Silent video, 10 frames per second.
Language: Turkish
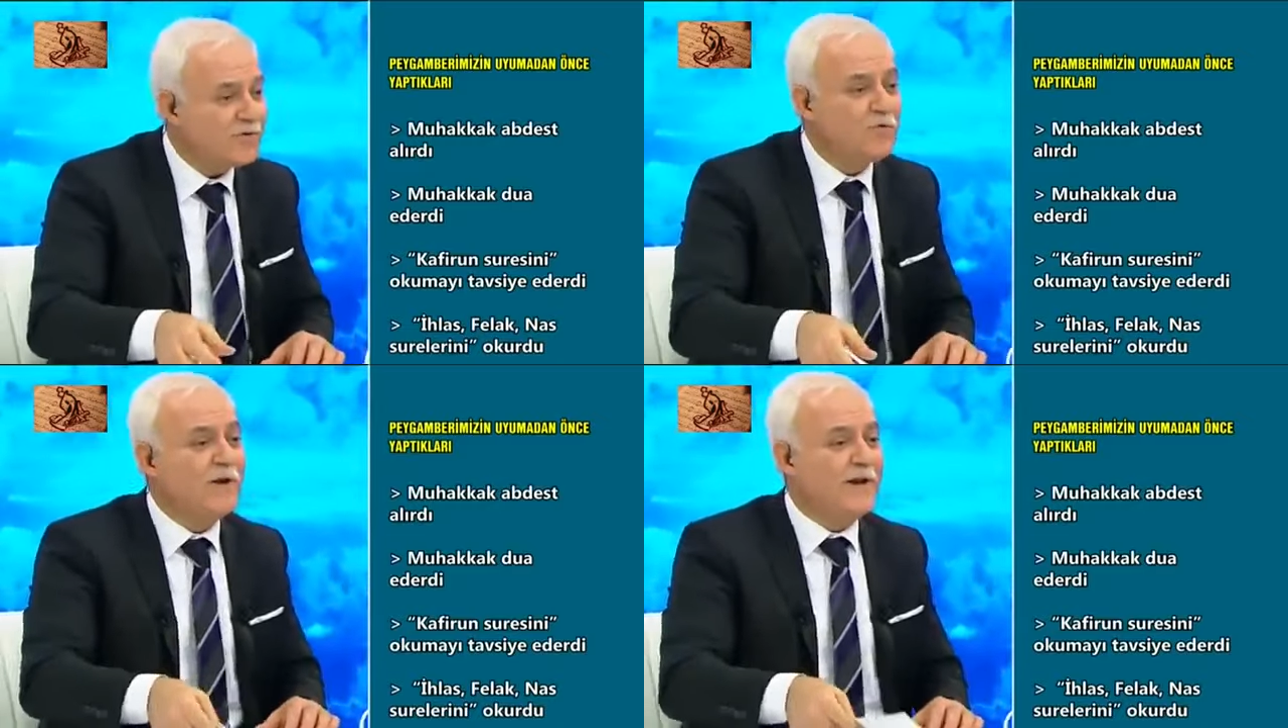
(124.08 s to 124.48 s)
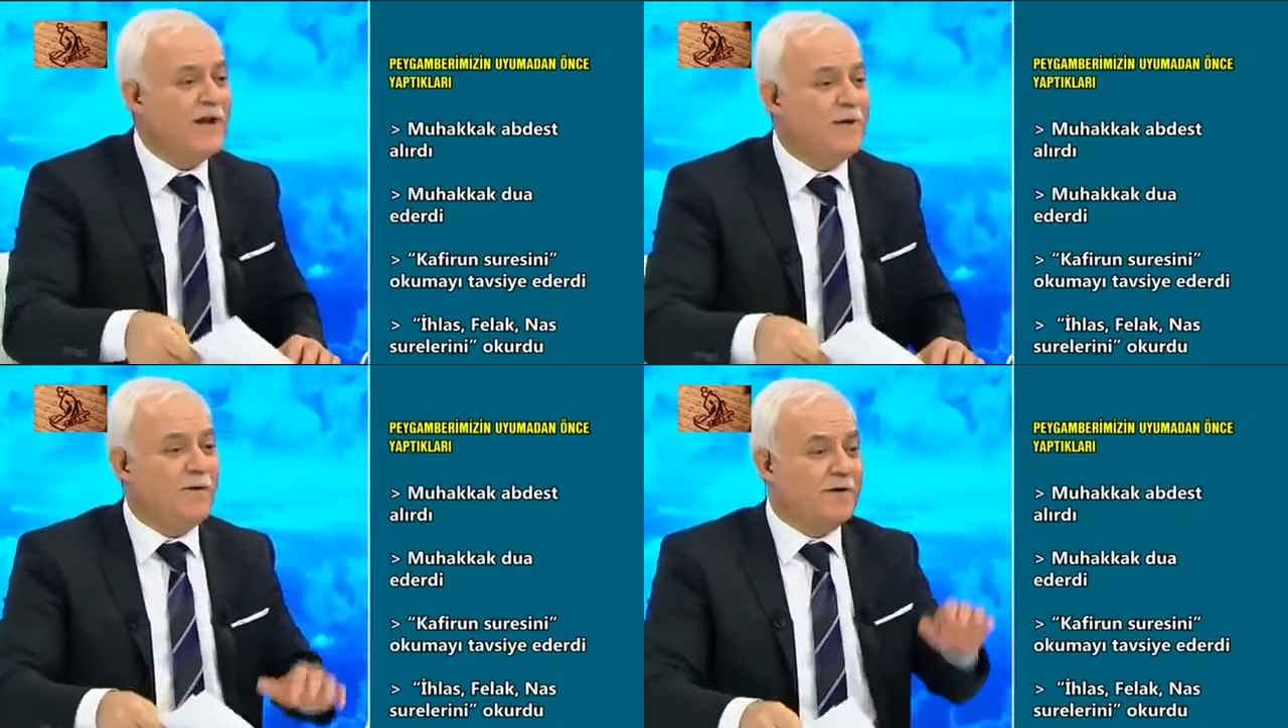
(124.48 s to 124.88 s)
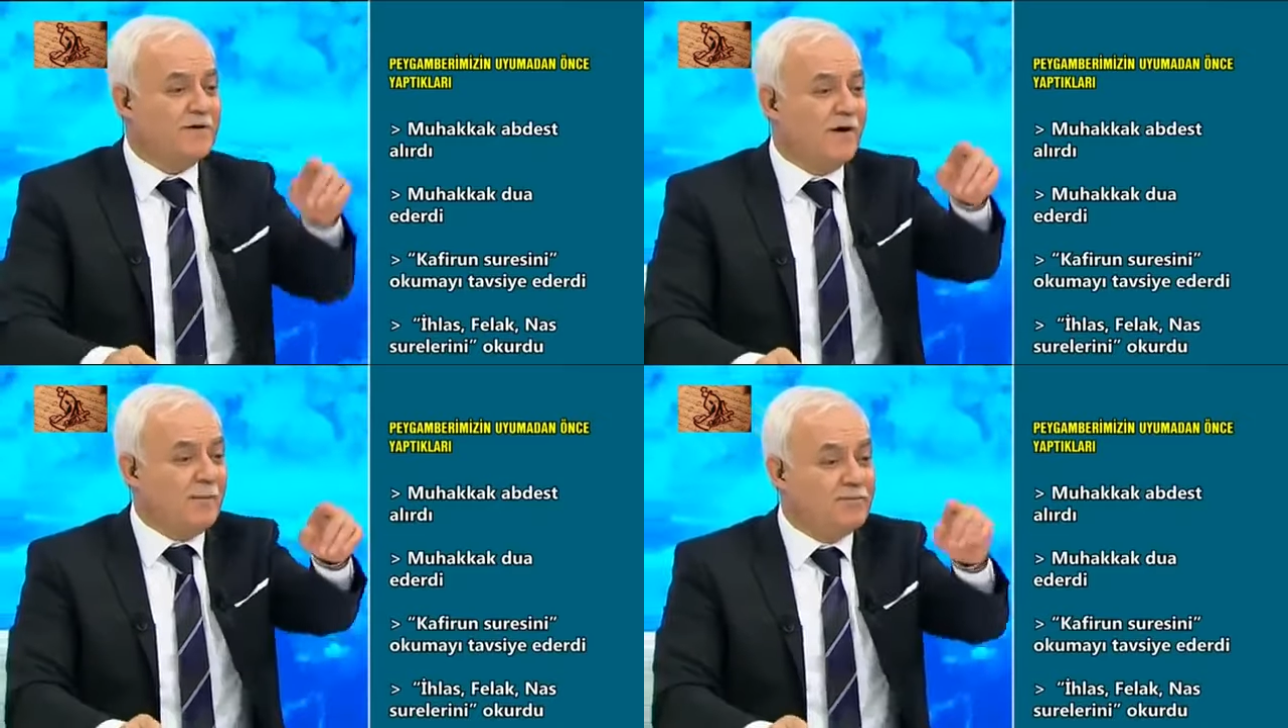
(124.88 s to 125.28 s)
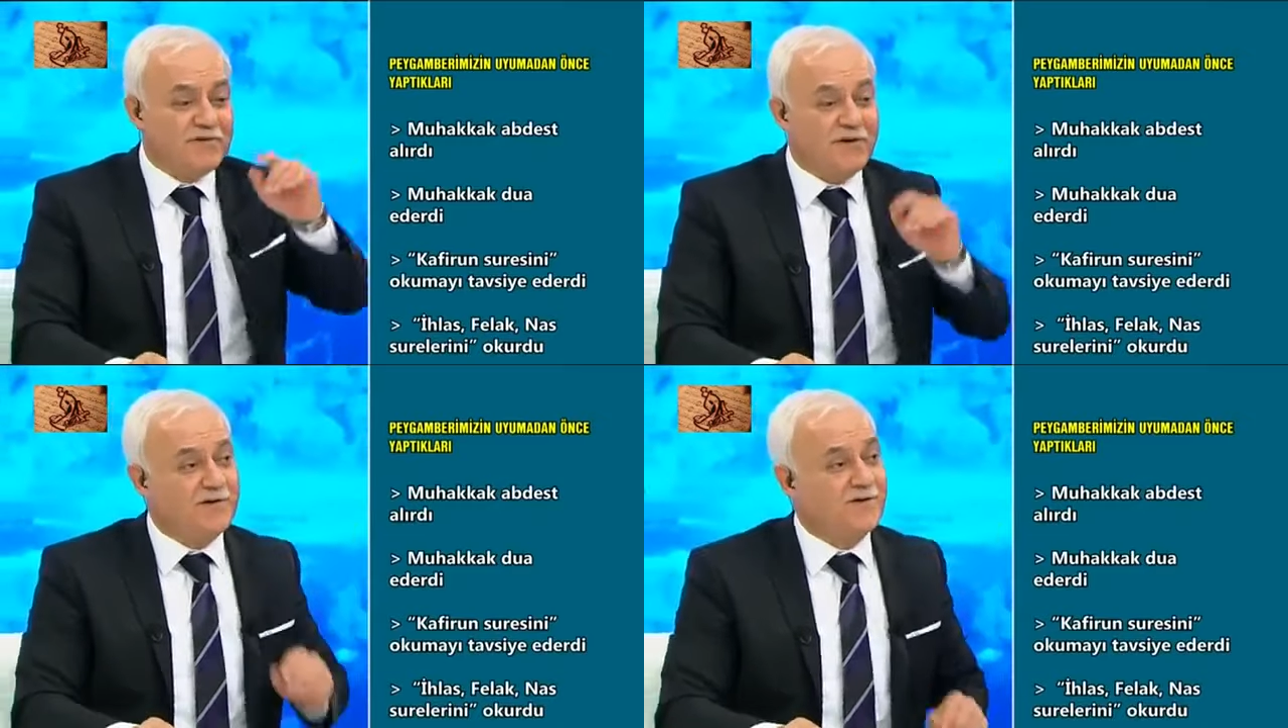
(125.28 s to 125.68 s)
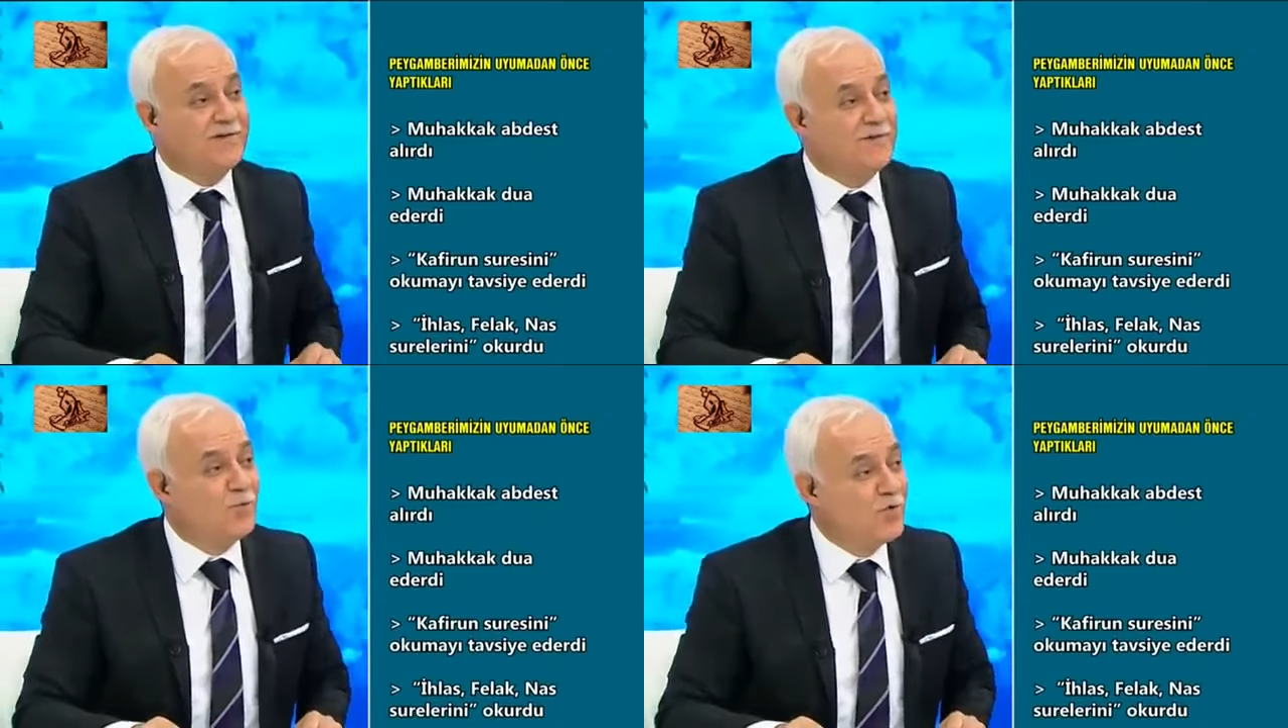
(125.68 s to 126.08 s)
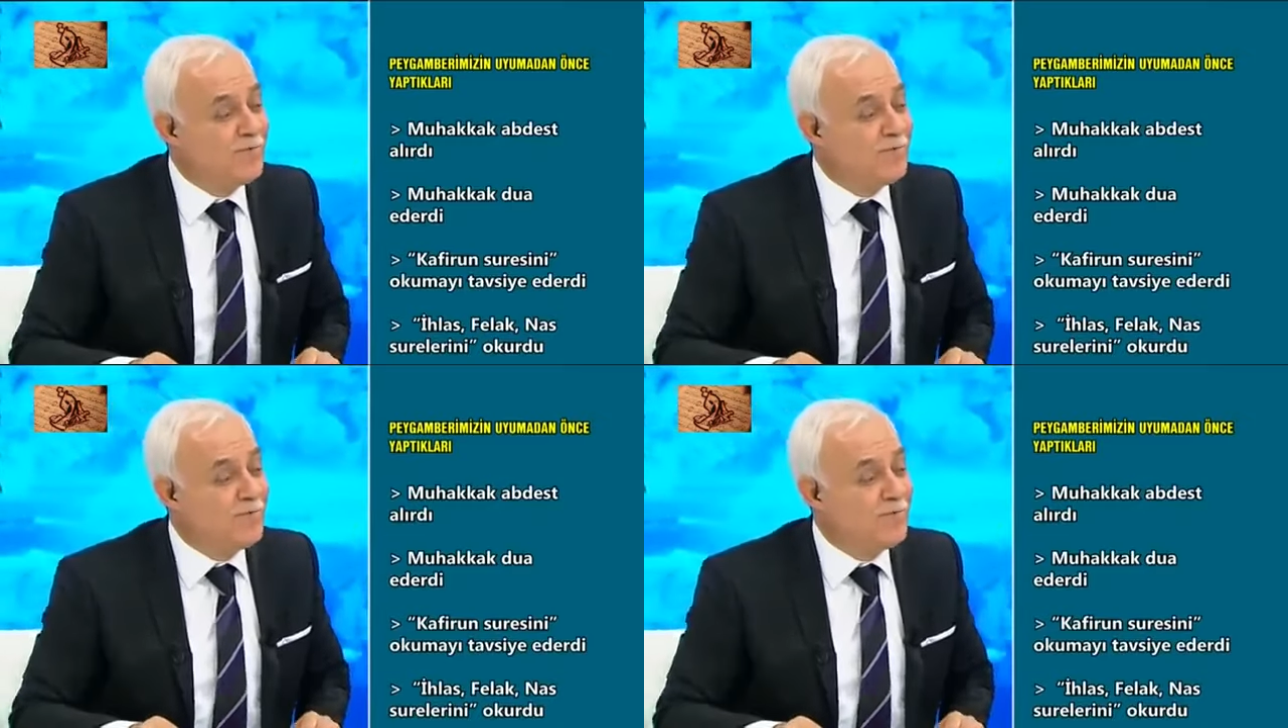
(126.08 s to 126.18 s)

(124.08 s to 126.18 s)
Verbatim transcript: Resulullah ne yapardı? Abdest alırdı